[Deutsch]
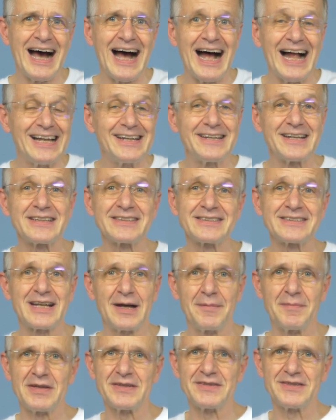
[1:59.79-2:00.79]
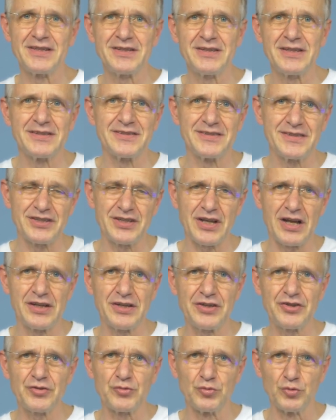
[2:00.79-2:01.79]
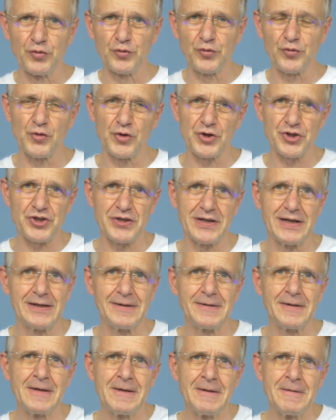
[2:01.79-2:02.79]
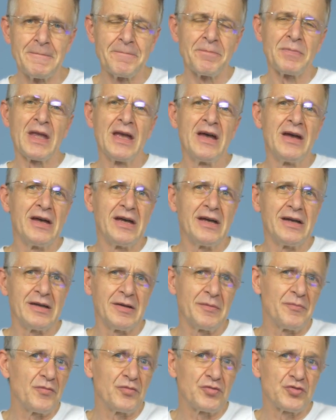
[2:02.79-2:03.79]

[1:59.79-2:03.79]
All das kann man sich sicherlich gut vorstellen. Ähm,